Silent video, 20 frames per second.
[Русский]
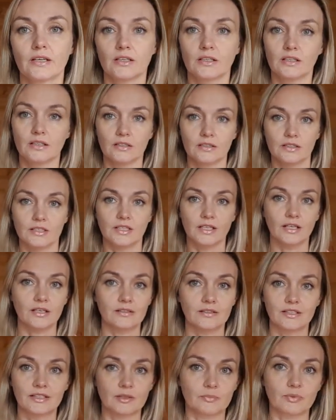а,
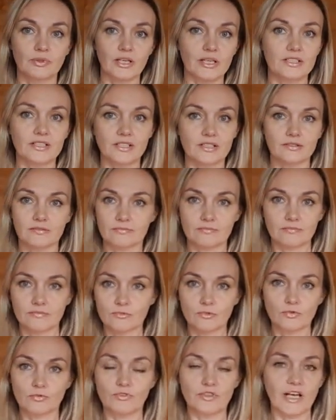я это платье,
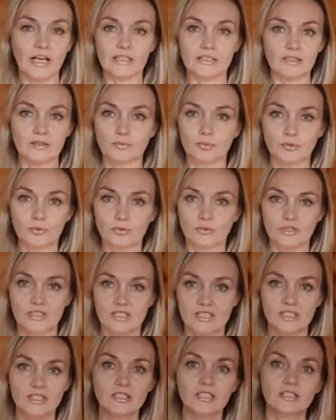ну, вряд ли буду
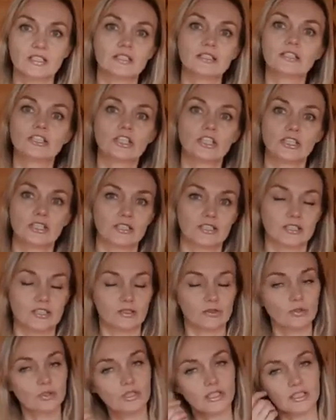носить, если
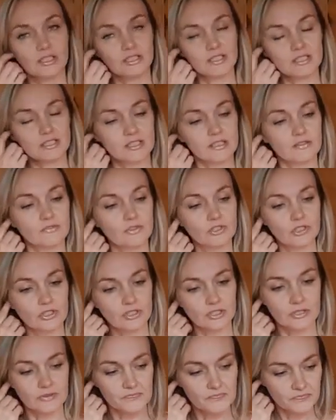честно, только если,
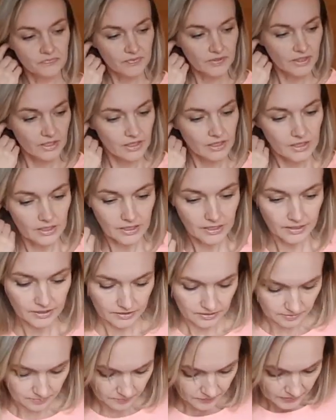наверное,
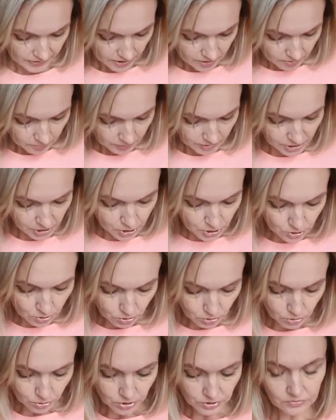летом.
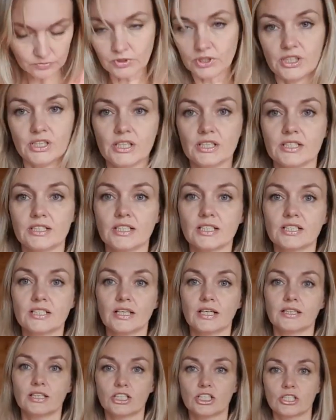Поясок у него есть
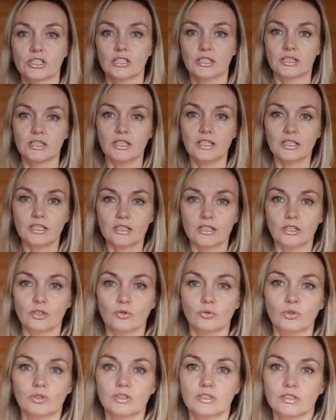достаточно длинный, и
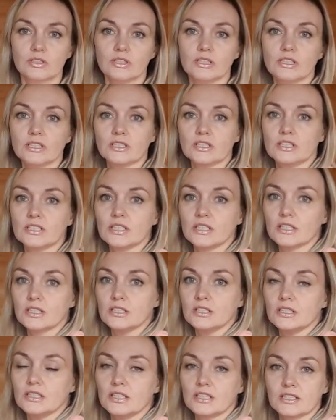он
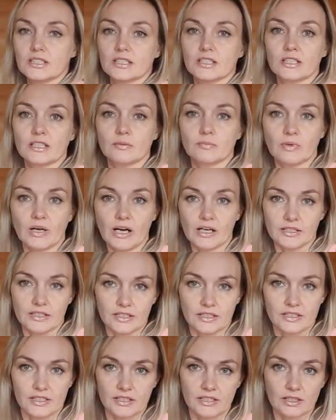нигде не закреп... а,
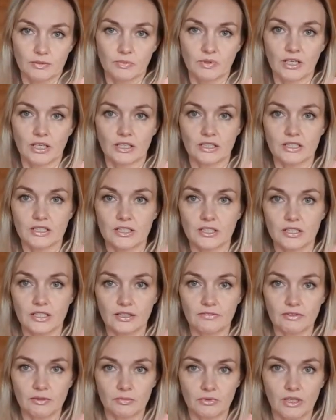нет, закрепляется.
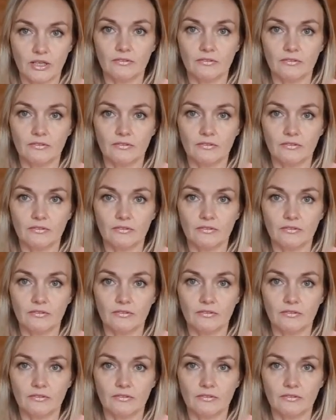Я вам